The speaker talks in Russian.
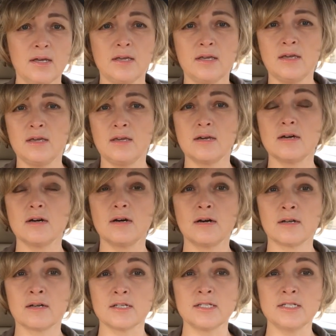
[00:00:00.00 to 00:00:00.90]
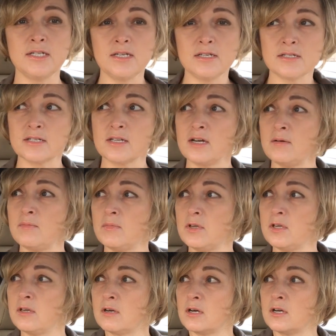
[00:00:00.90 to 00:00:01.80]
и российском,
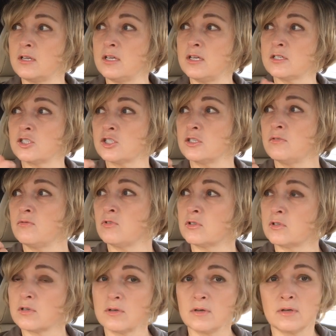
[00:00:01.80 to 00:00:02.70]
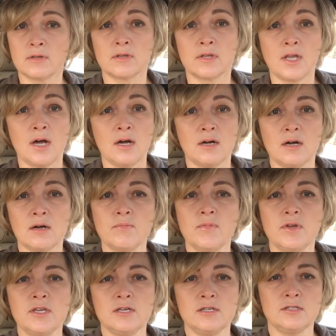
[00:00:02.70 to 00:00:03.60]
и, конечно, вот так как
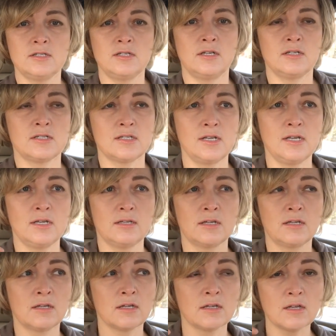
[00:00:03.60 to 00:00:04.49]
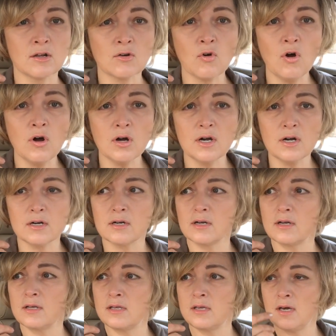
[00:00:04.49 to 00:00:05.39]
мы ездили с Леной на дорогах,
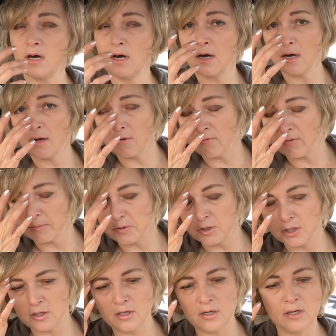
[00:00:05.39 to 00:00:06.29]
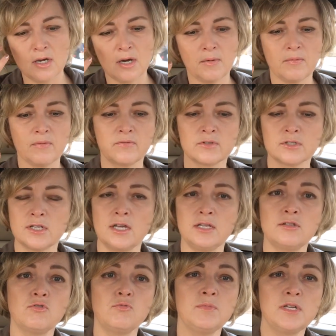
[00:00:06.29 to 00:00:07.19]
я вообще, я, вы
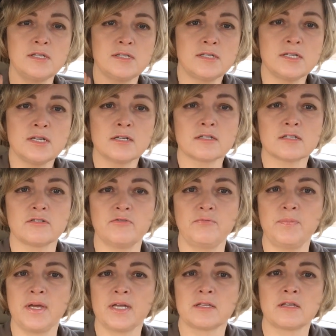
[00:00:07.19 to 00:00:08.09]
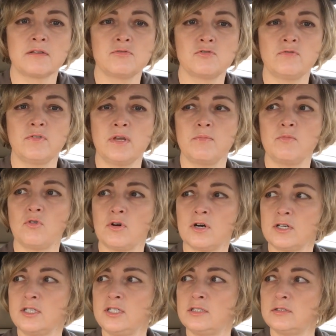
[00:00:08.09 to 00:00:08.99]
знаете, у меня сердце в пятки все время
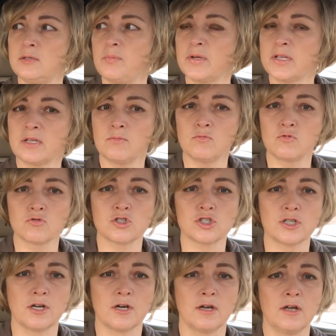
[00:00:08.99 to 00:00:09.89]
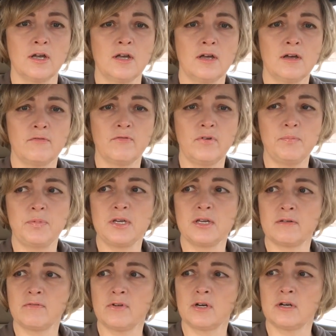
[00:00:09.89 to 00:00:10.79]
уходило, потому что,
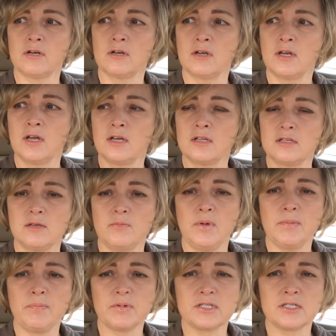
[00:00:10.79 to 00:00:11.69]
во-первых, Тебе